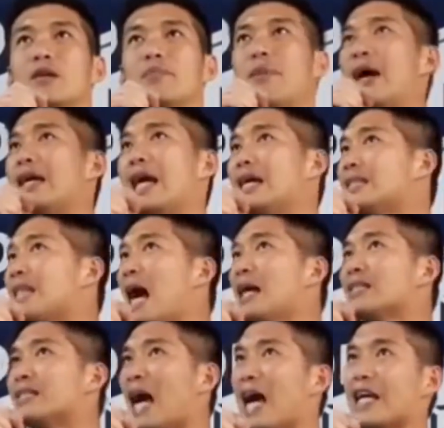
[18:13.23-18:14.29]
ไม่ได้ตั้ง
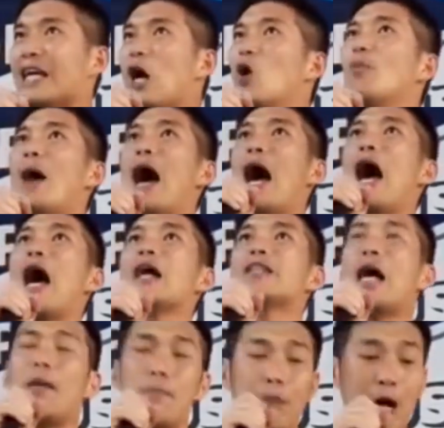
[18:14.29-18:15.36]
ใจเข้ามา
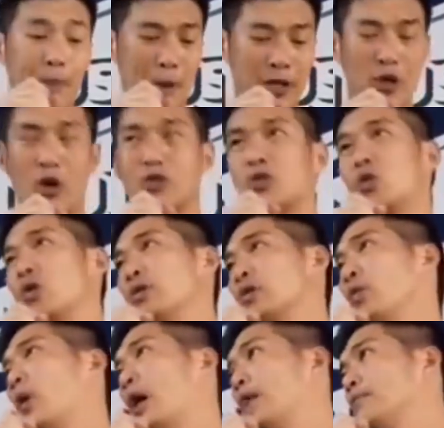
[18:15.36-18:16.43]
ทำเพื่อประโยชน์ส่วน
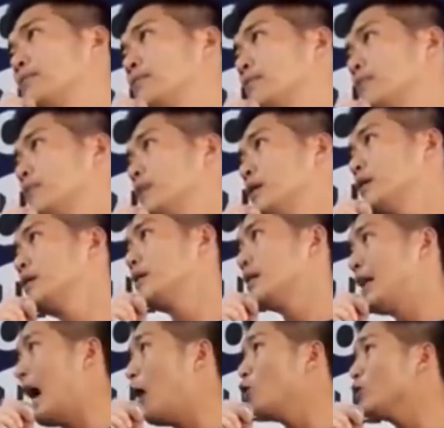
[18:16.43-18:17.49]
ตัว
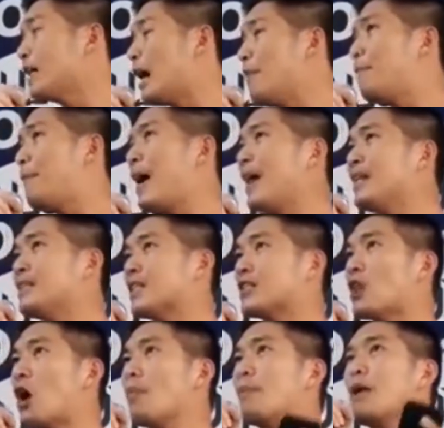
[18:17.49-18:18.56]
เราจำเป็นจะ
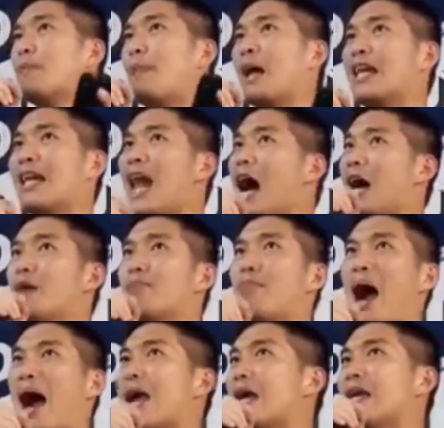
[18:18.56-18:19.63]
ต้องมีพลังให
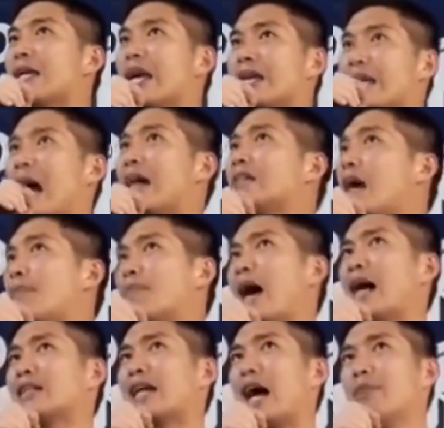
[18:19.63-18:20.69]
ม่ในการทำ
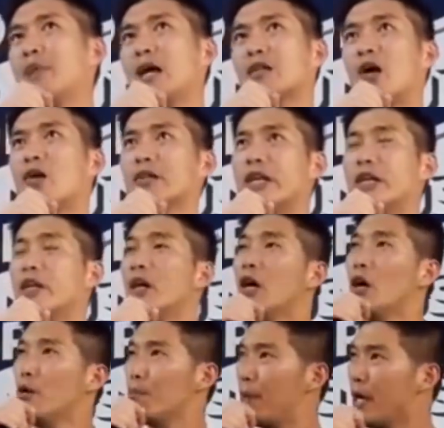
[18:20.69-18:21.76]
งานการเมืองท้องถิ่น
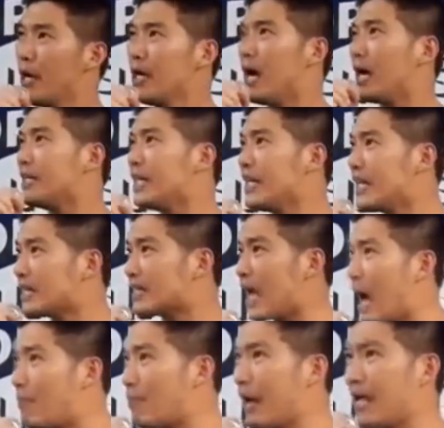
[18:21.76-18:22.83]
เพื่อที่จะ
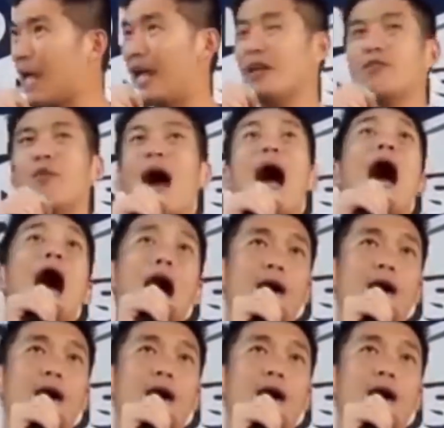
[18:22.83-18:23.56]
ทำให้เห็นว่า